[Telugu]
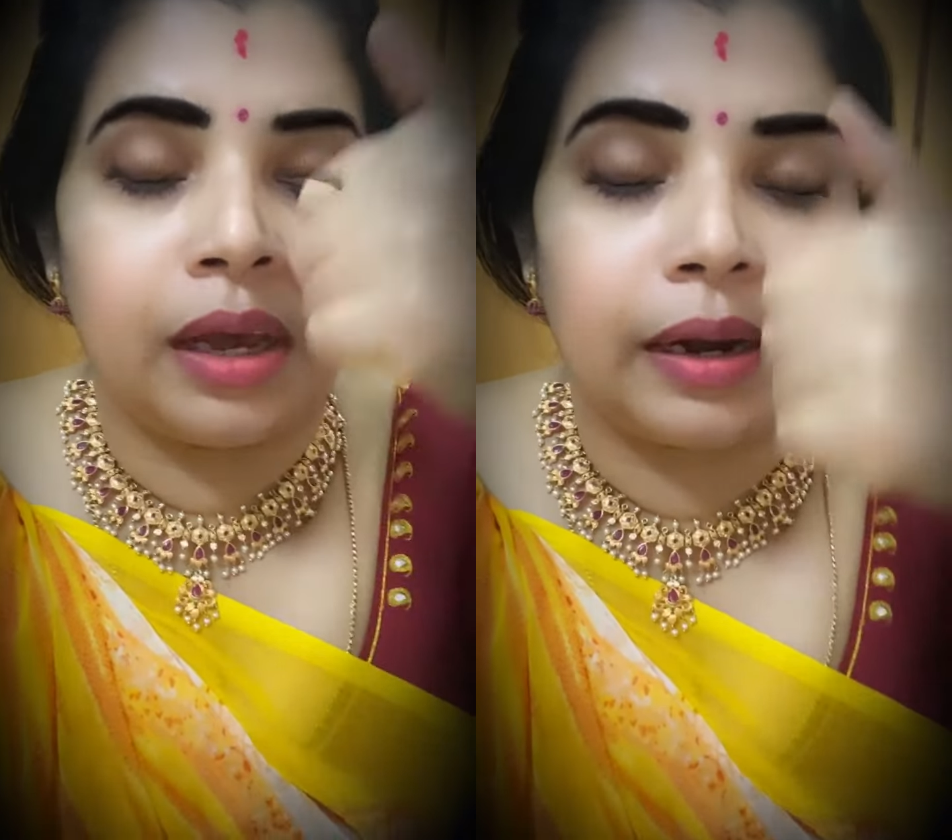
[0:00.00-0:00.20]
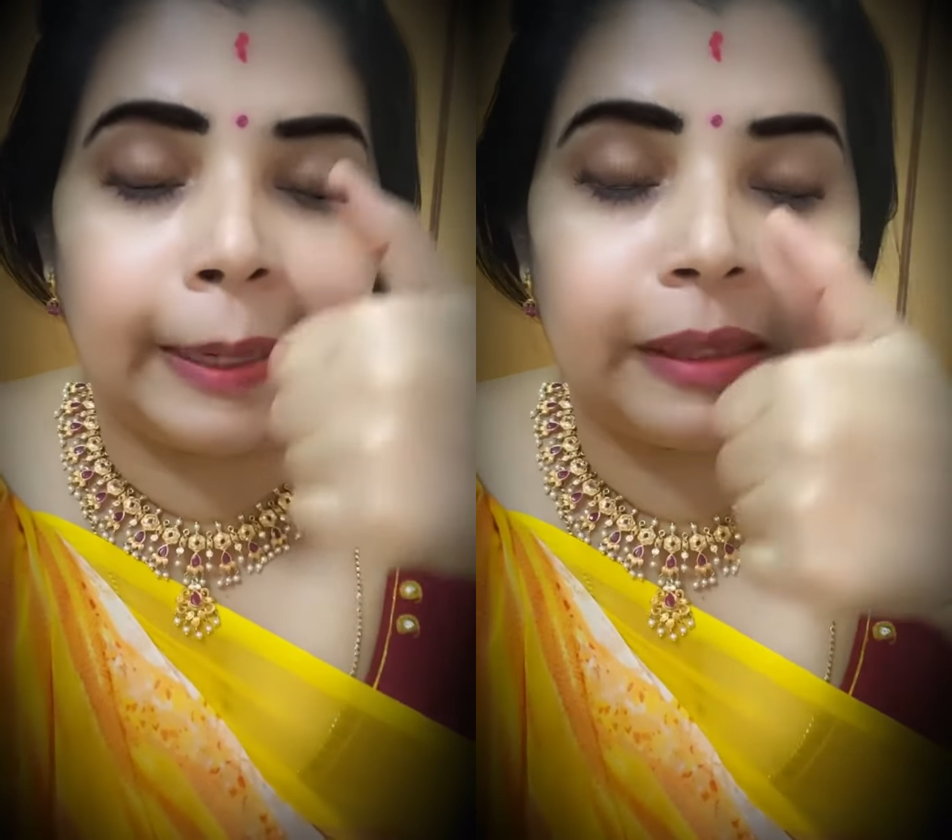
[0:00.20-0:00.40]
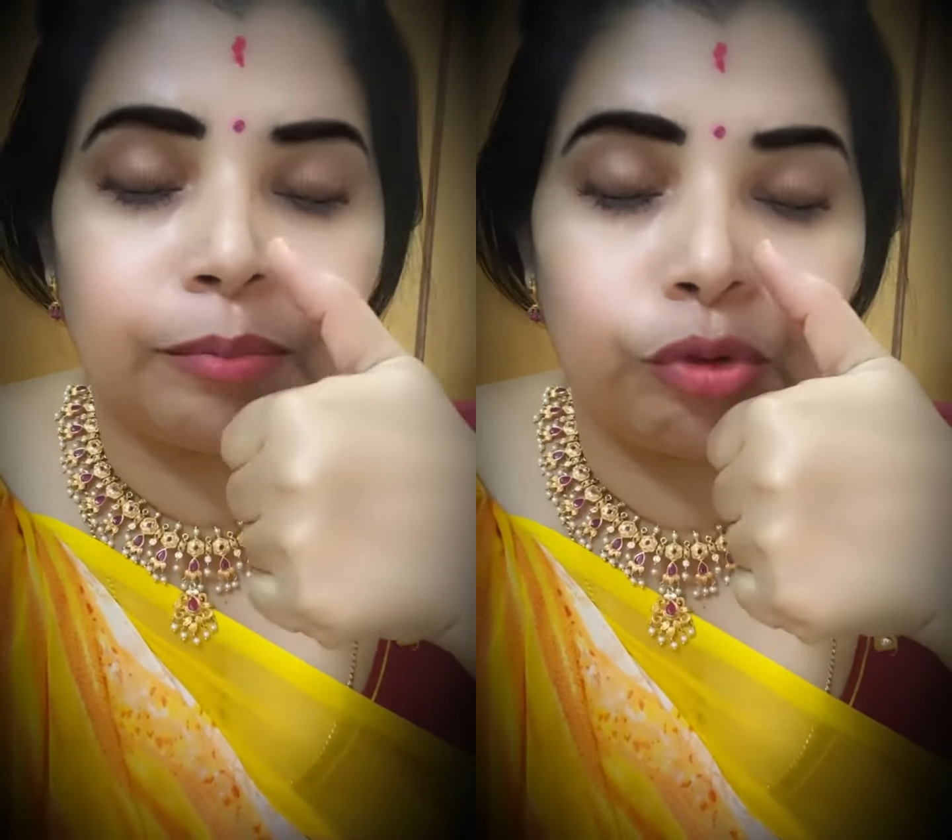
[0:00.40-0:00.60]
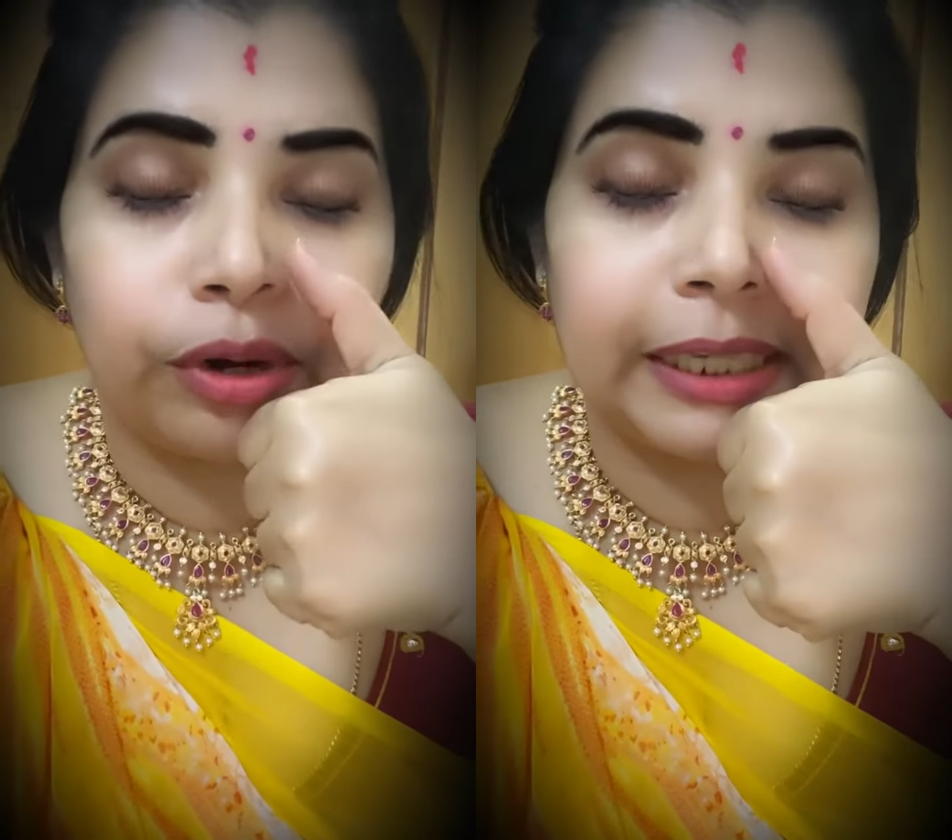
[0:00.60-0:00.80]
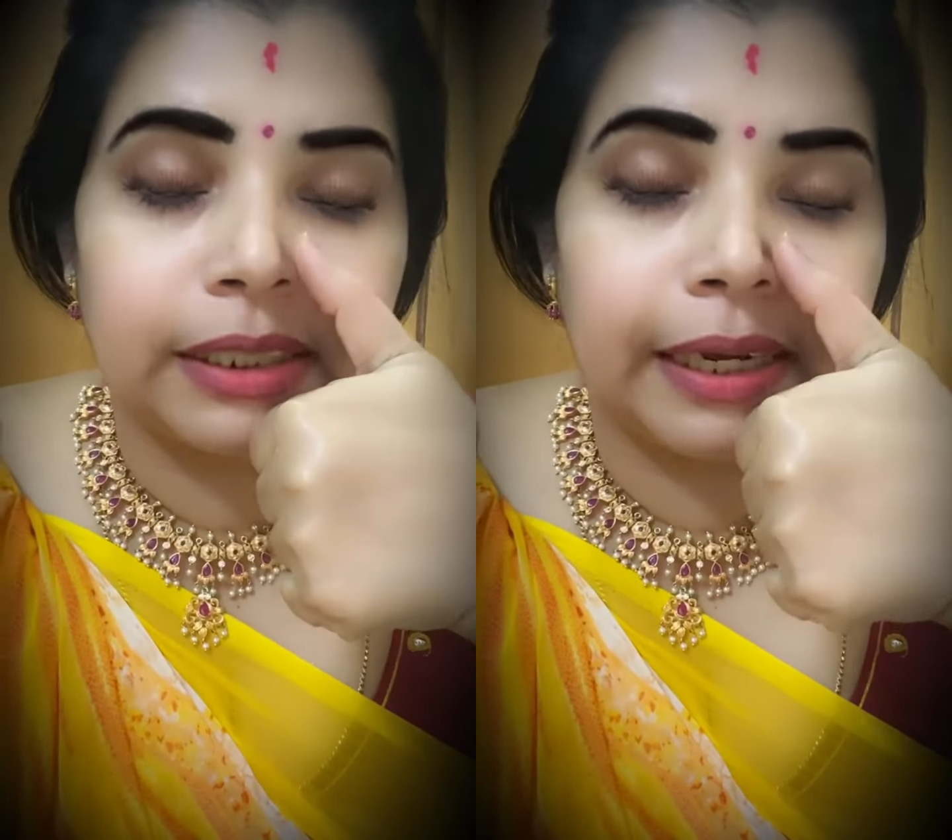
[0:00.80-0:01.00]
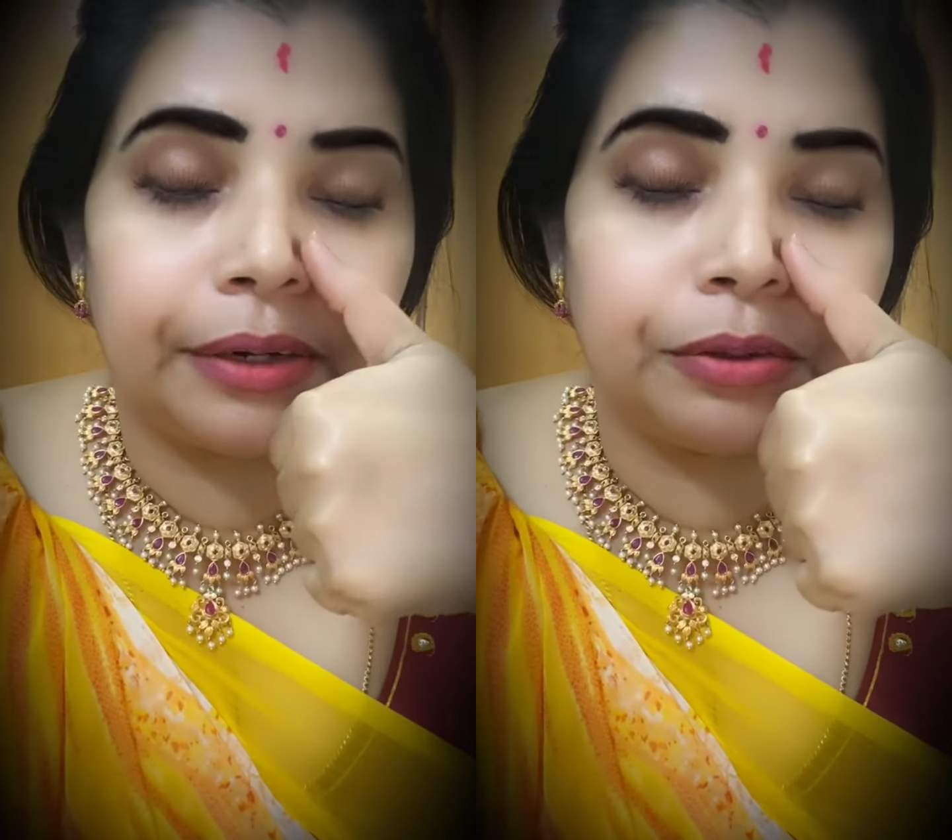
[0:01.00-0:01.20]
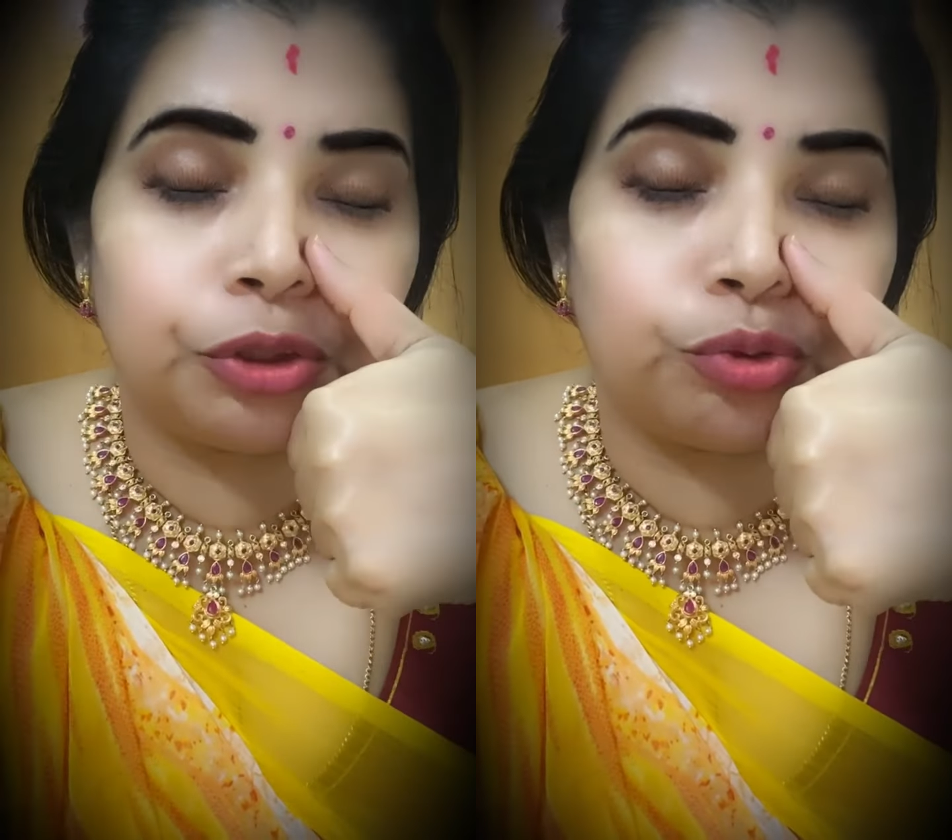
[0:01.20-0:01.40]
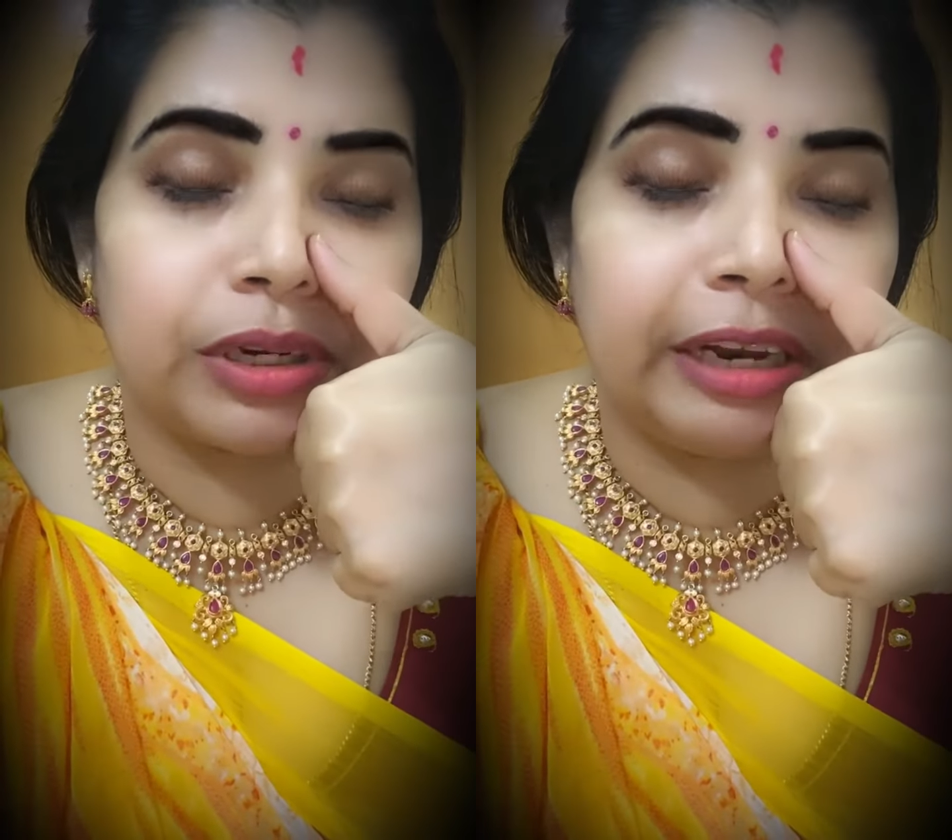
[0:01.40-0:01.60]
రైట్ తో రైట్ సైడ్ క్లోజ్
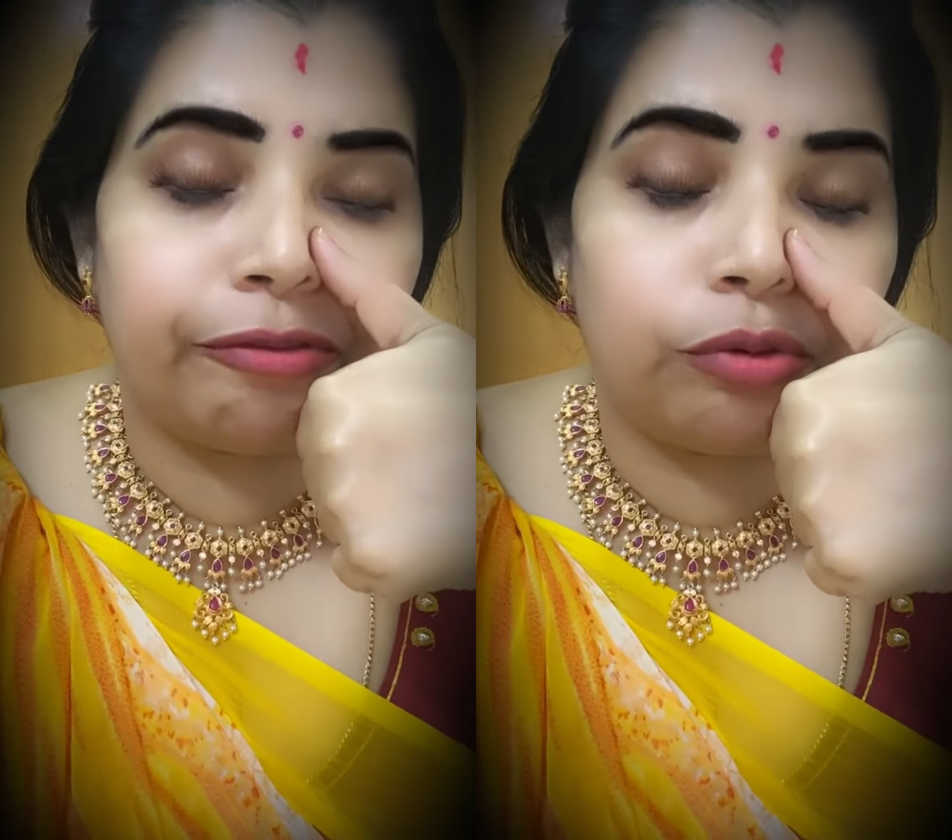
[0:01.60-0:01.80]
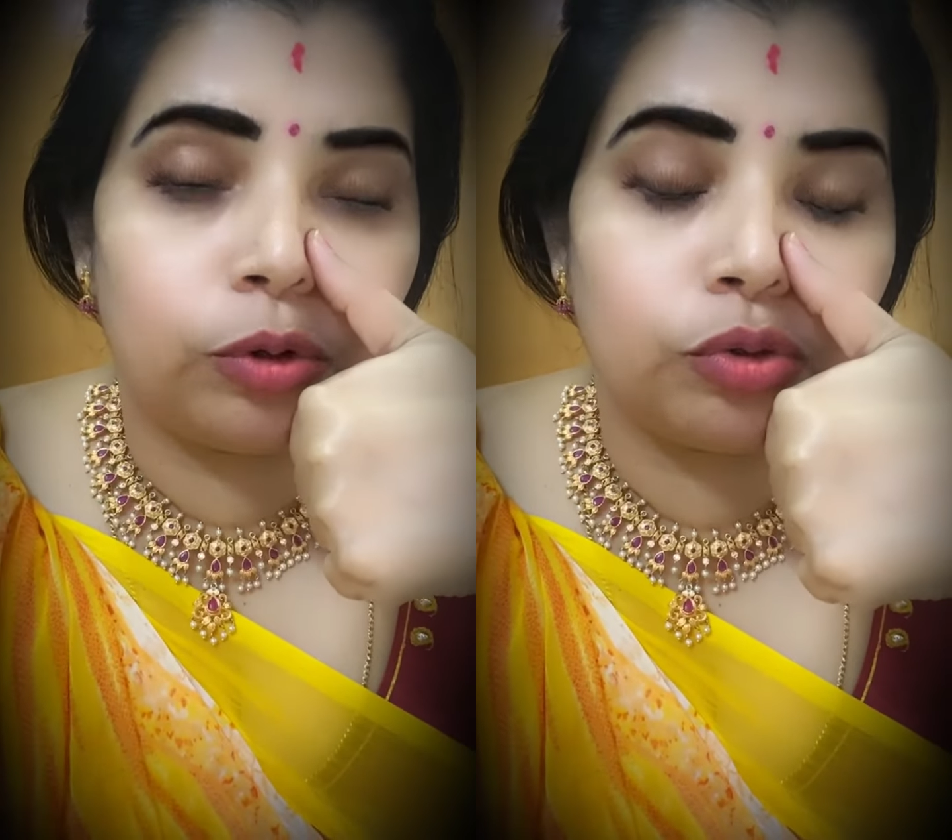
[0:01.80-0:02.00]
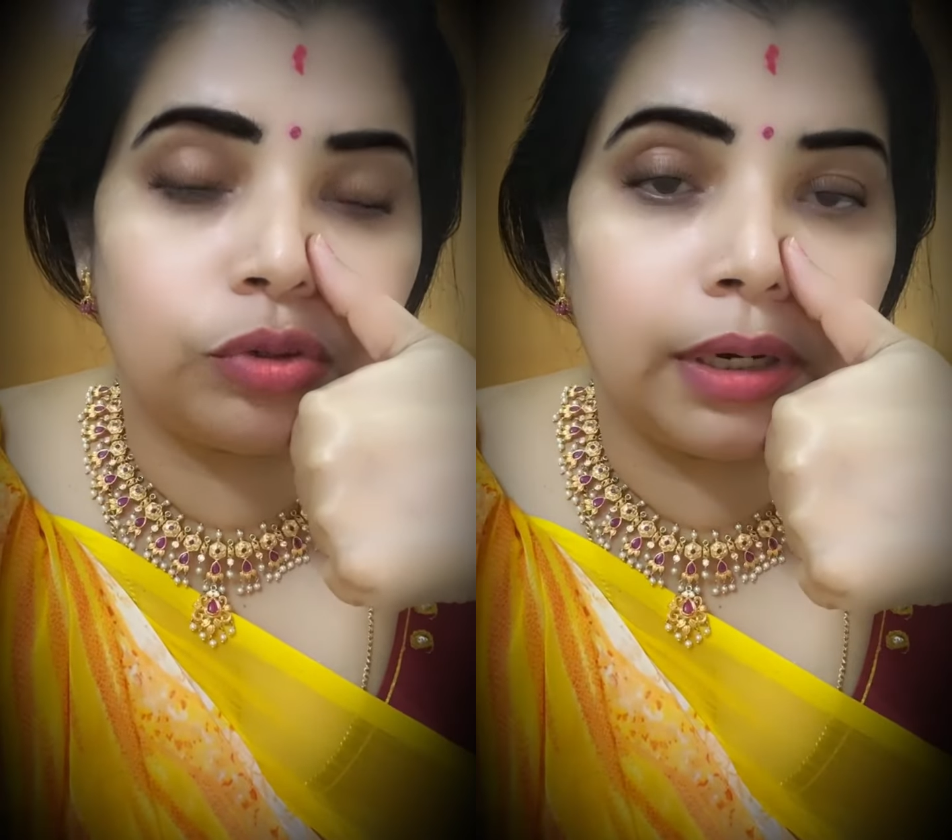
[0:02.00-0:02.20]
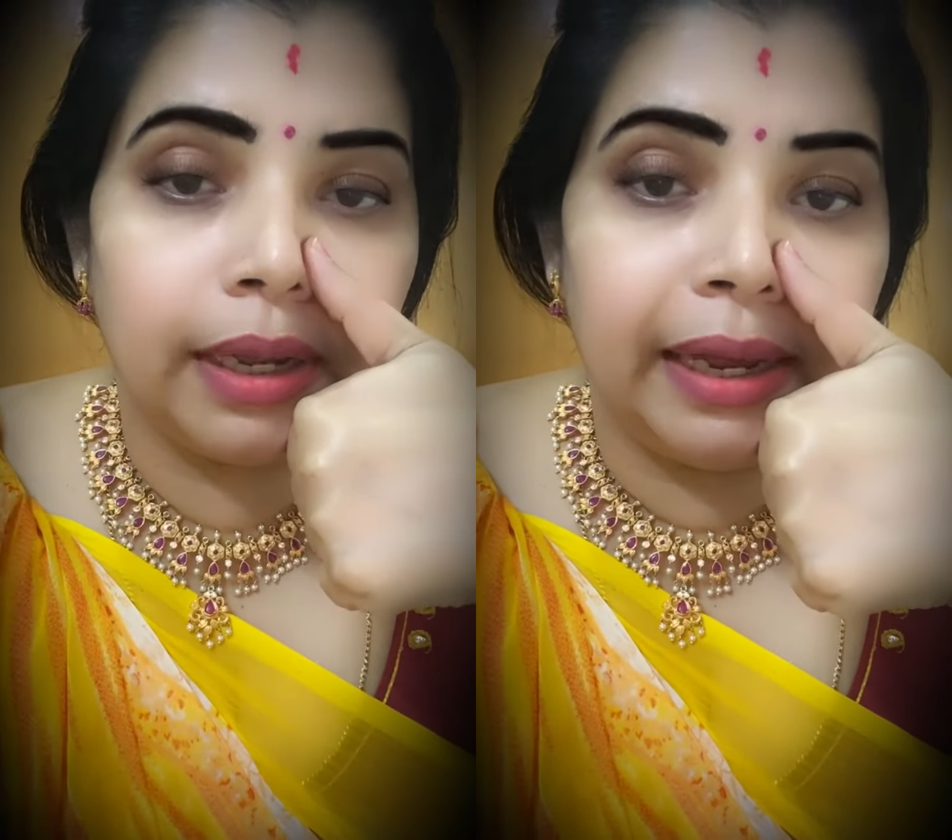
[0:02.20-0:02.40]
టువర్స్ లెఫ్ట్ నోస్టిల్